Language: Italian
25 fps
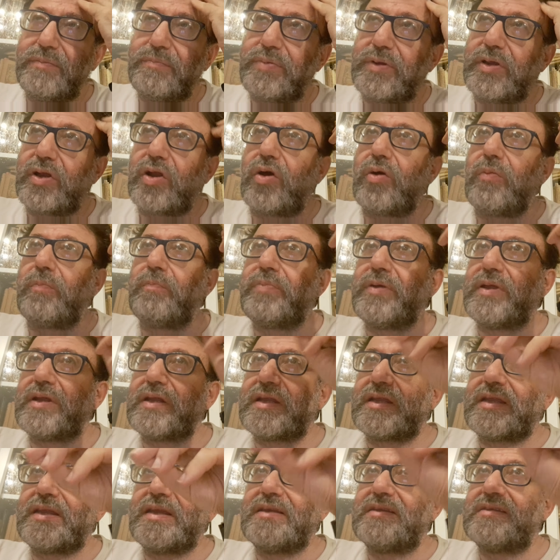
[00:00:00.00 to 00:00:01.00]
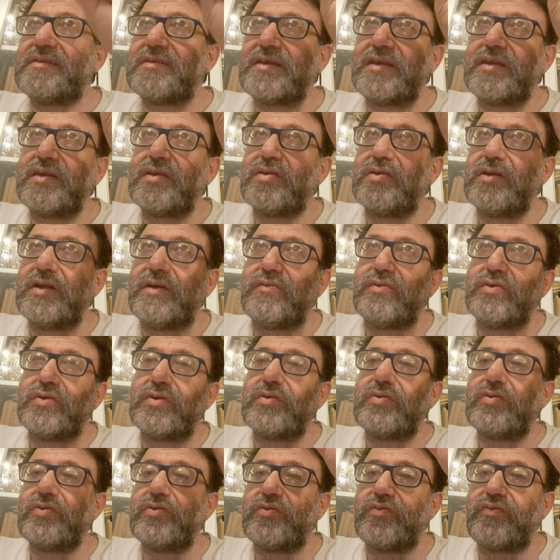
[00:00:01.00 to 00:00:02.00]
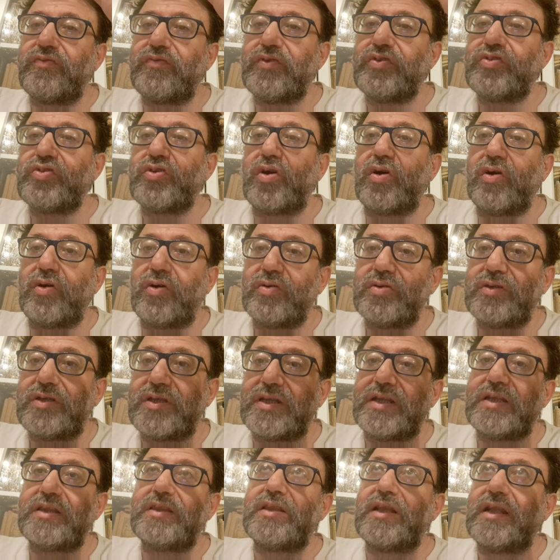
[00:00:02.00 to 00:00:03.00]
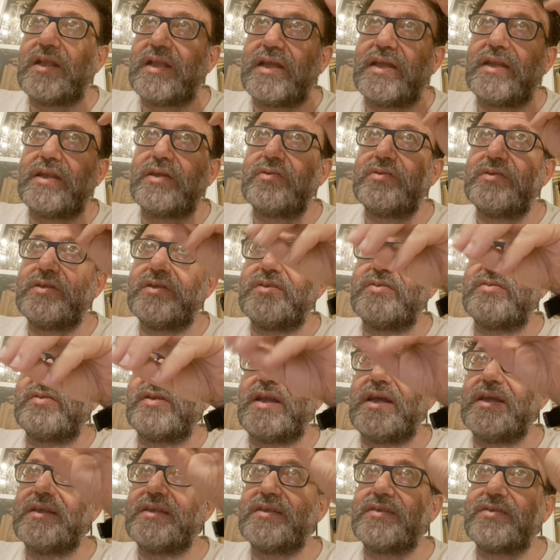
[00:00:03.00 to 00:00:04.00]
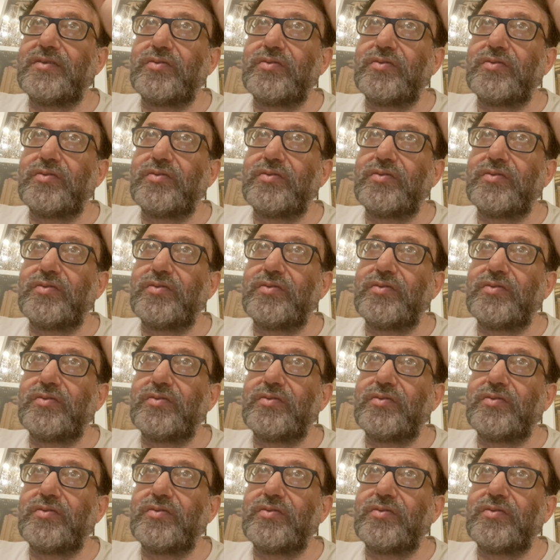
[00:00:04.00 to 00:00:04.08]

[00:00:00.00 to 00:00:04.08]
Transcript: però perché se io lavoro in un ufficio ho diritto all'aria condizionata,